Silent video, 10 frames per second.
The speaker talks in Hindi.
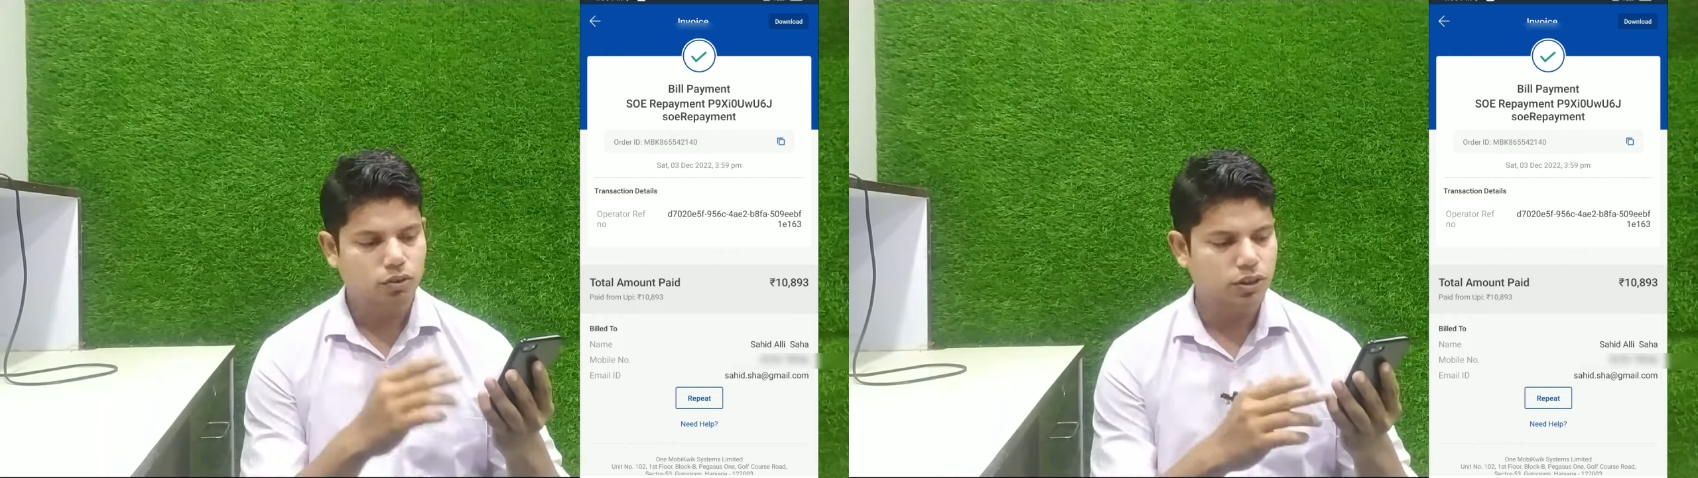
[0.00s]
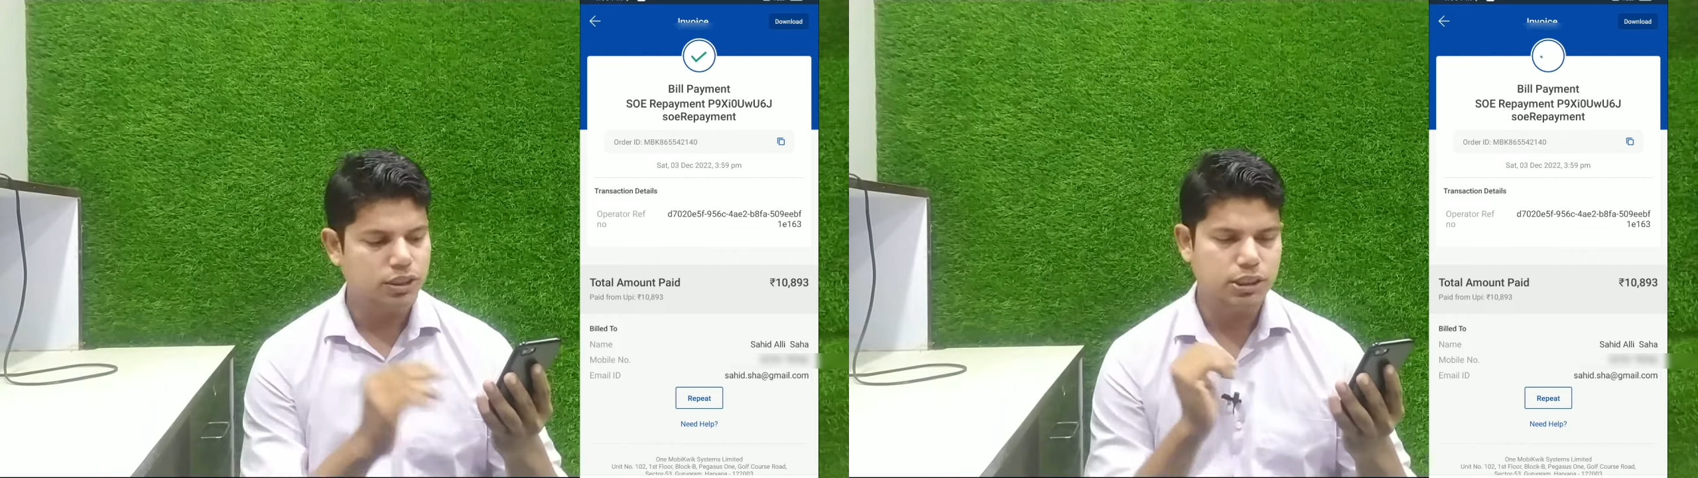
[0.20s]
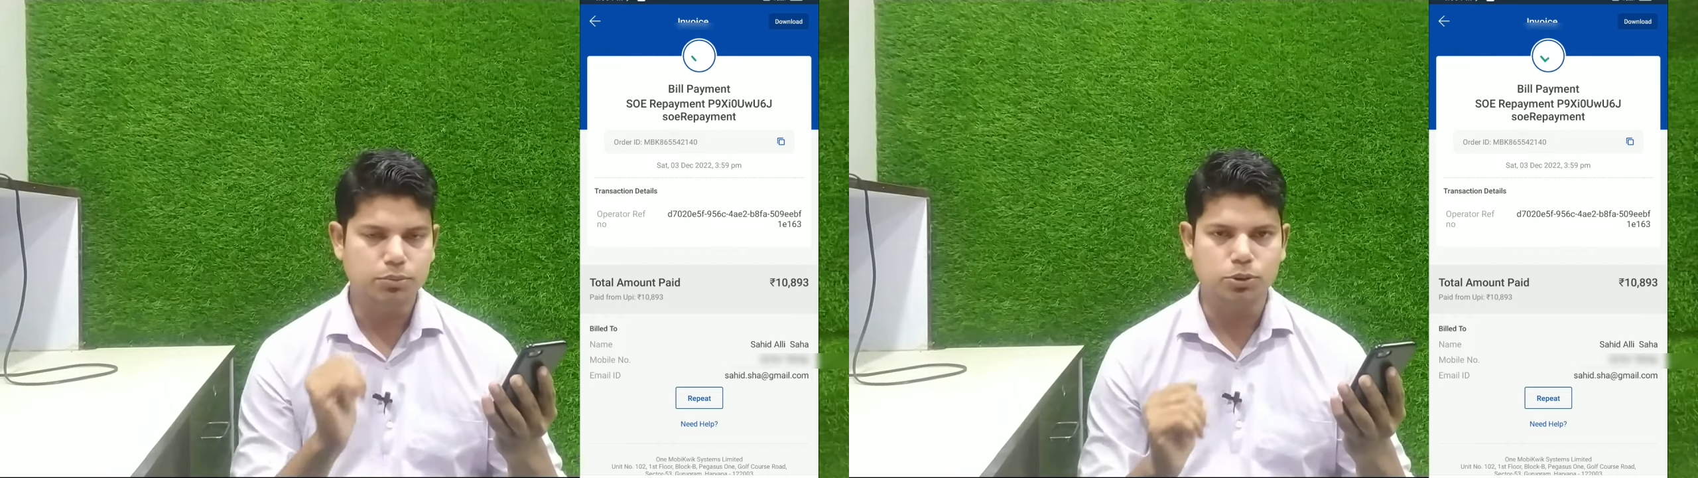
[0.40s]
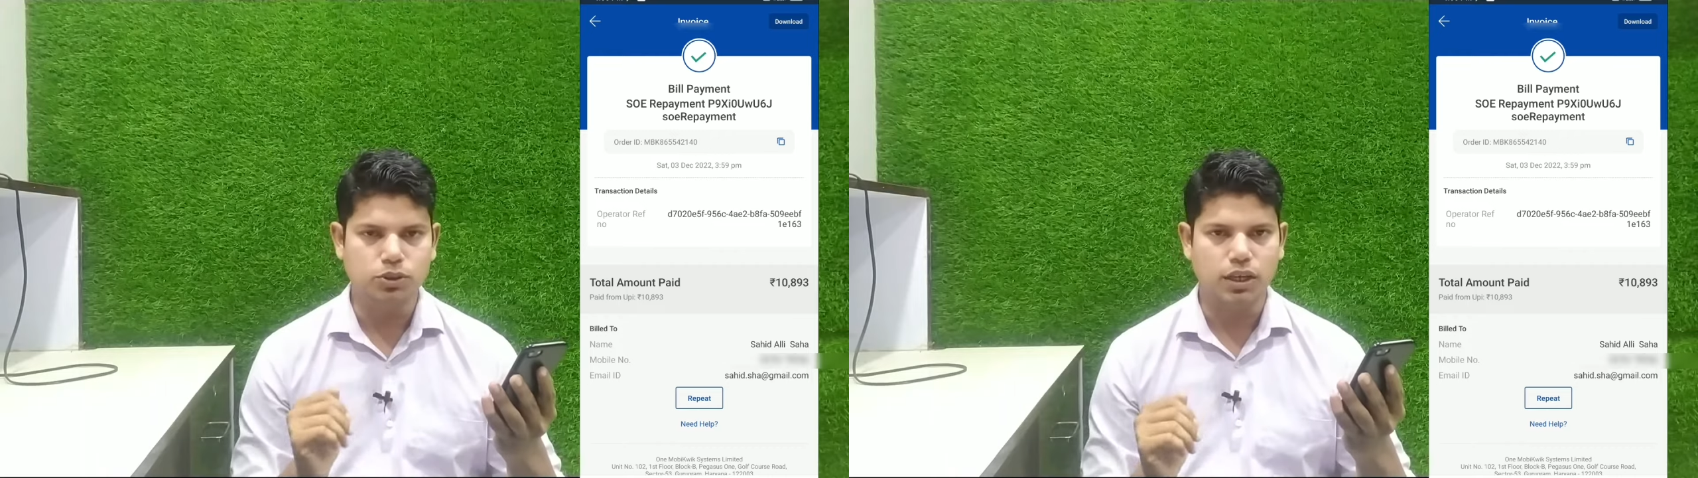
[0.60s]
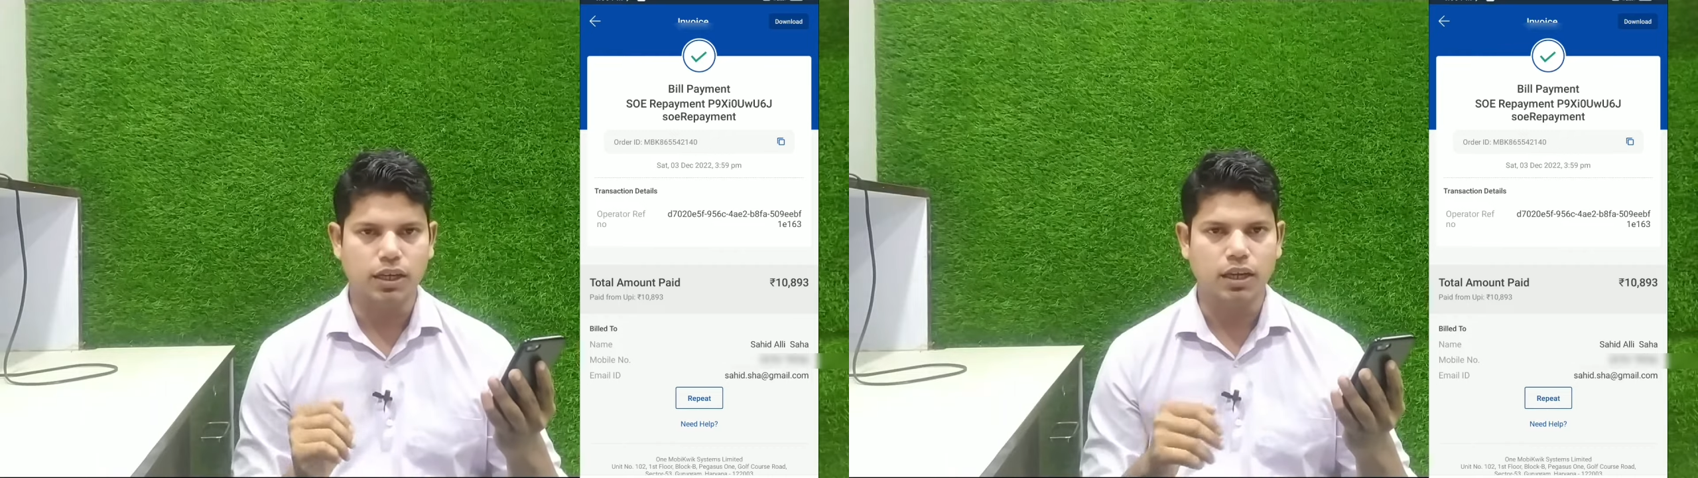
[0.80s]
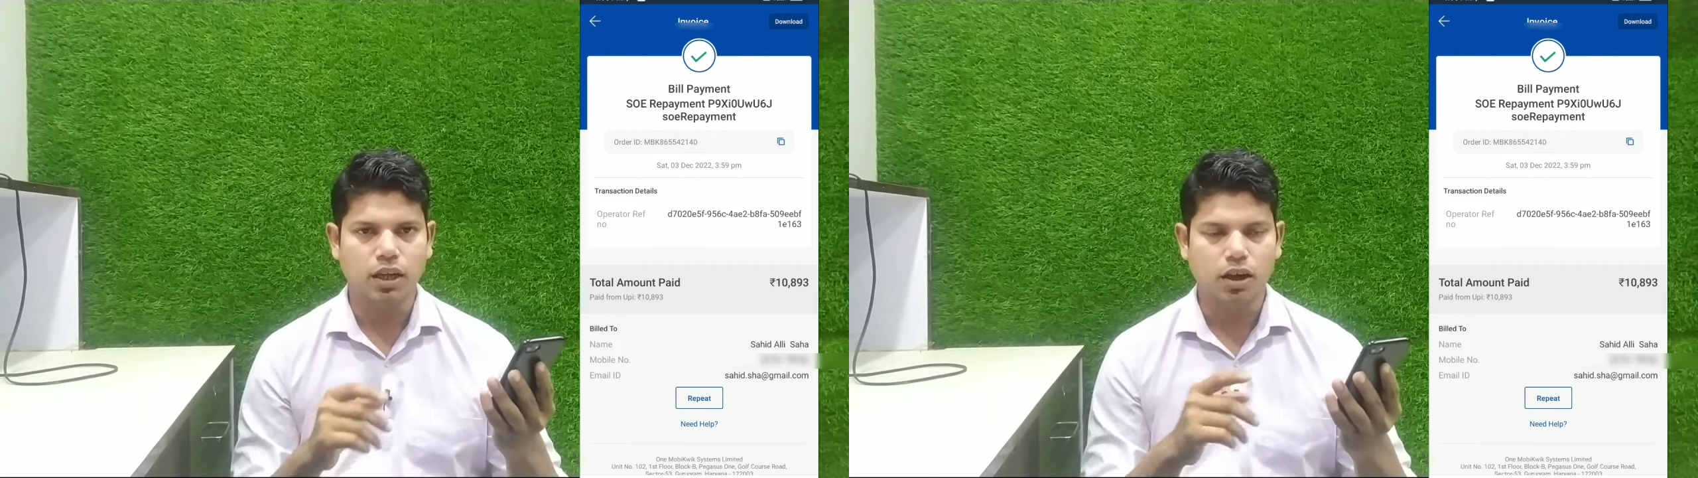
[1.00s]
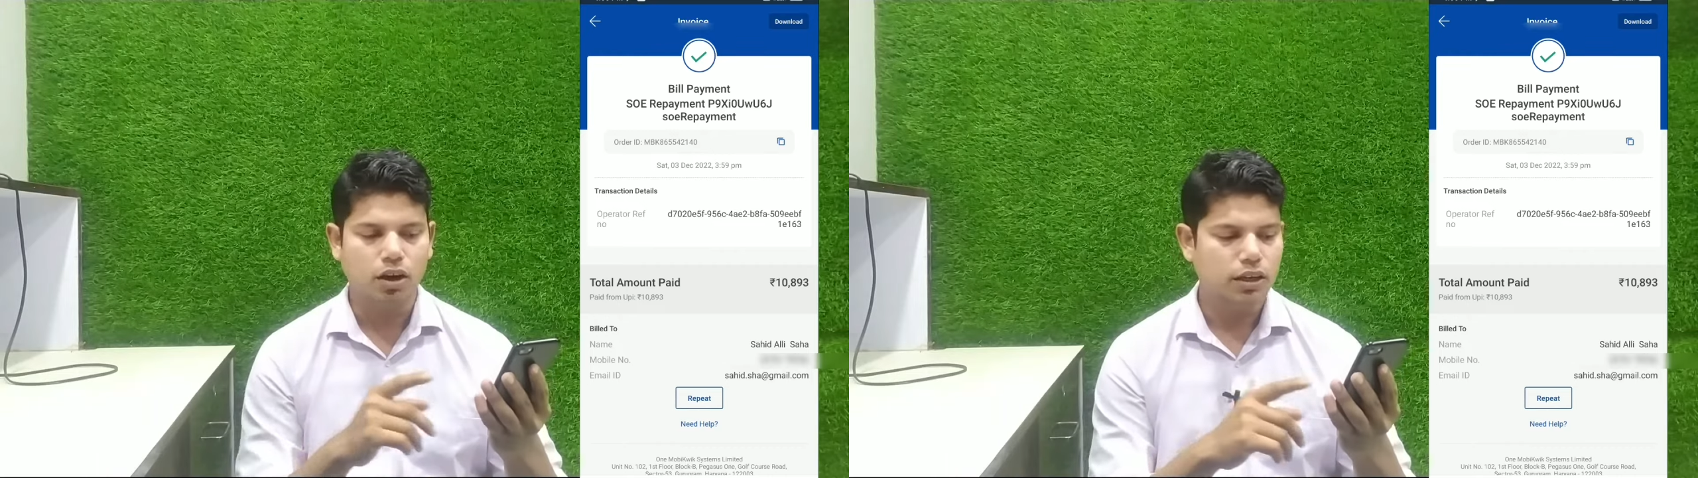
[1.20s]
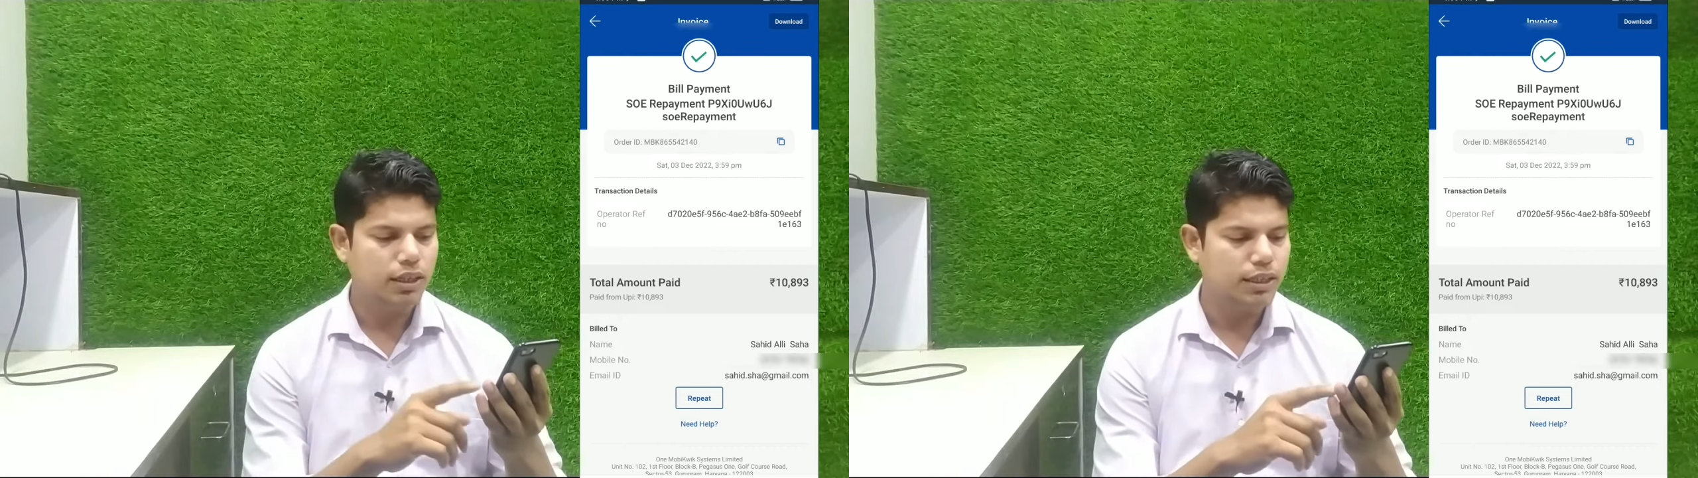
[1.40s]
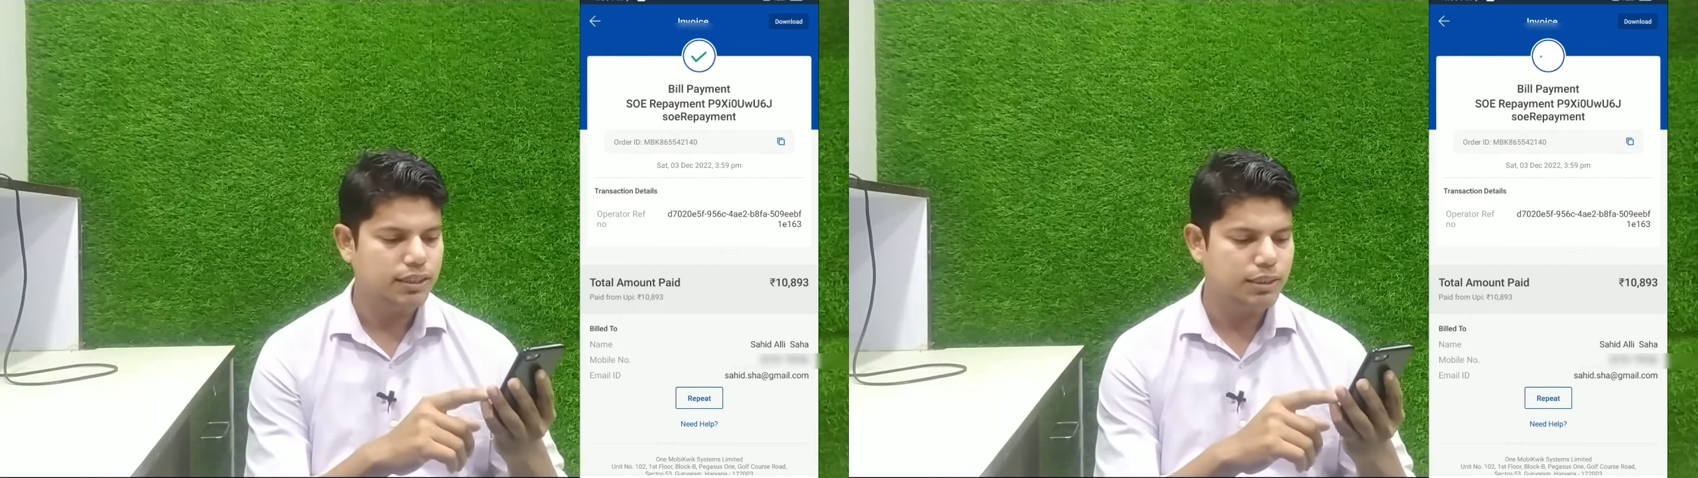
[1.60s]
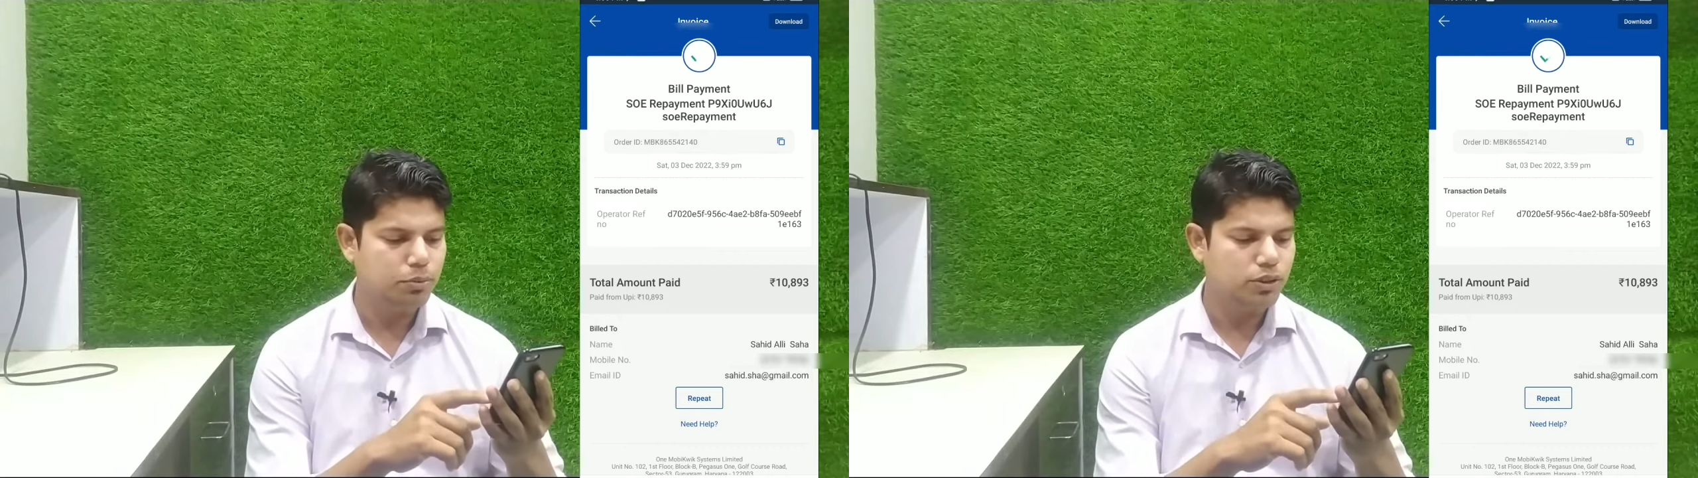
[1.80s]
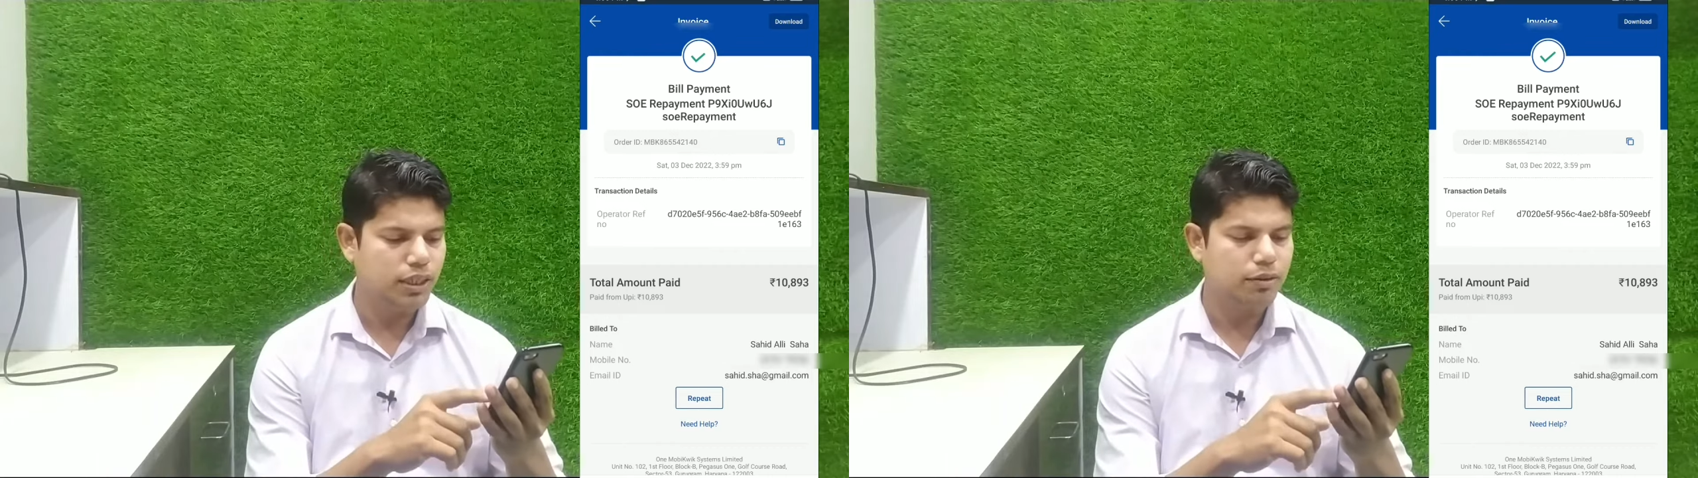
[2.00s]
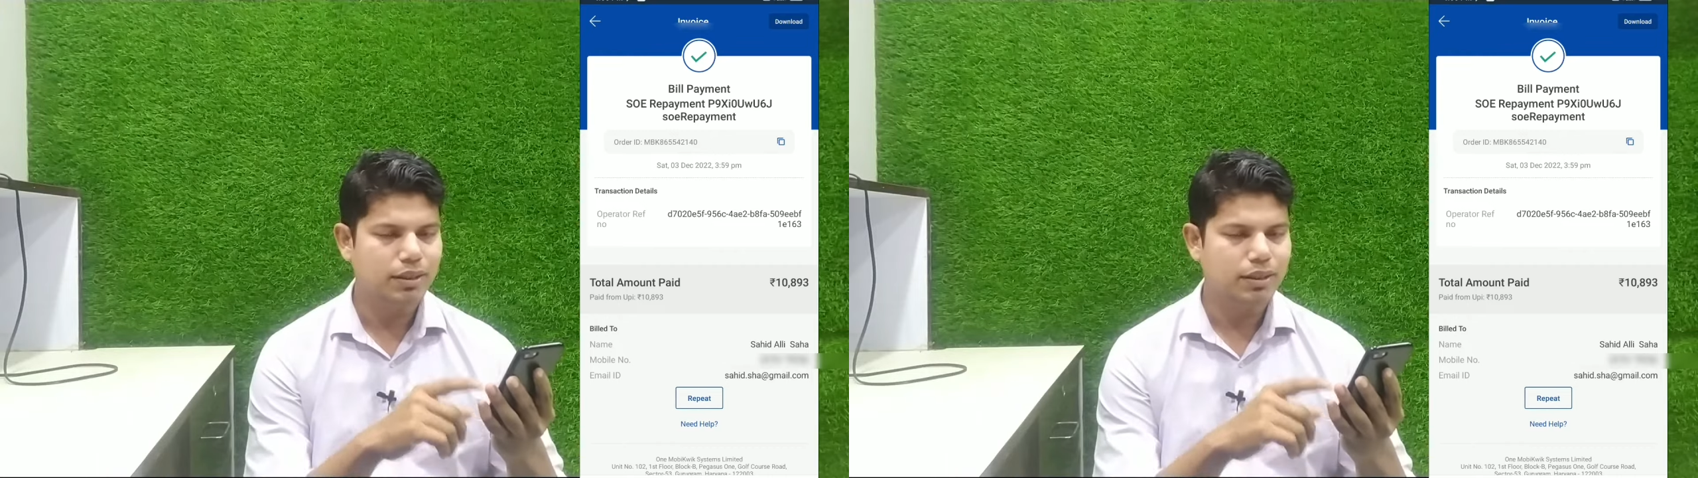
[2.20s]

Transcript: वो रिसीव हो चुका है और ये रिसीव हो जाने के